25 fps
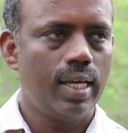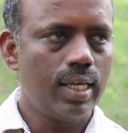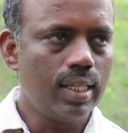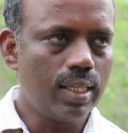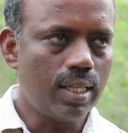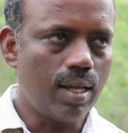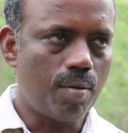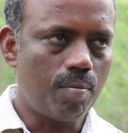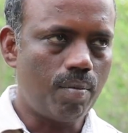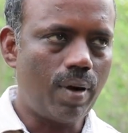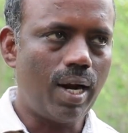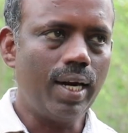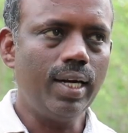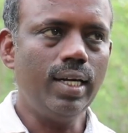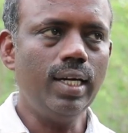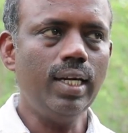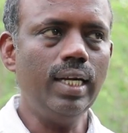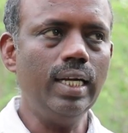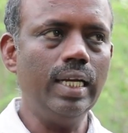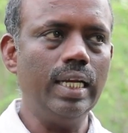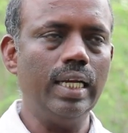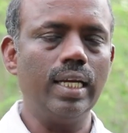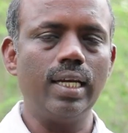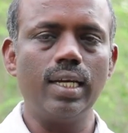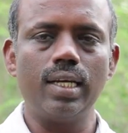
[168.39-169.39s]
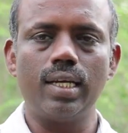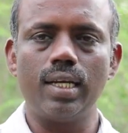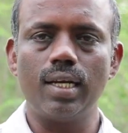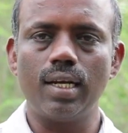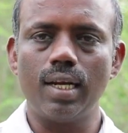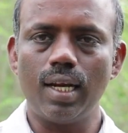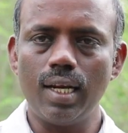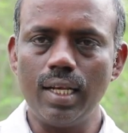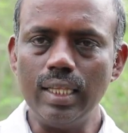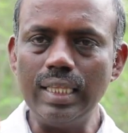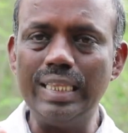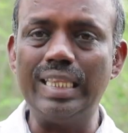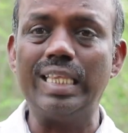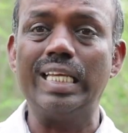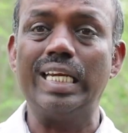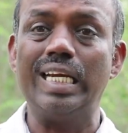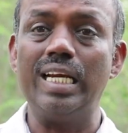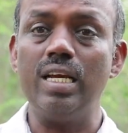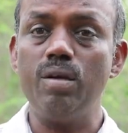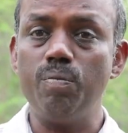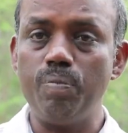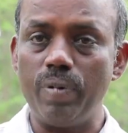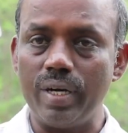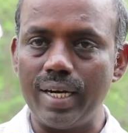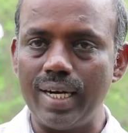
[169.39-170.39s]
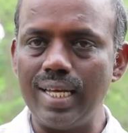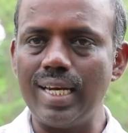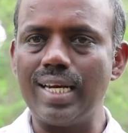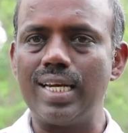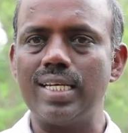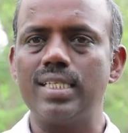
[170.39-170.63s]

இந்த மண்ணில் இருக்கின்ற திரைப்பட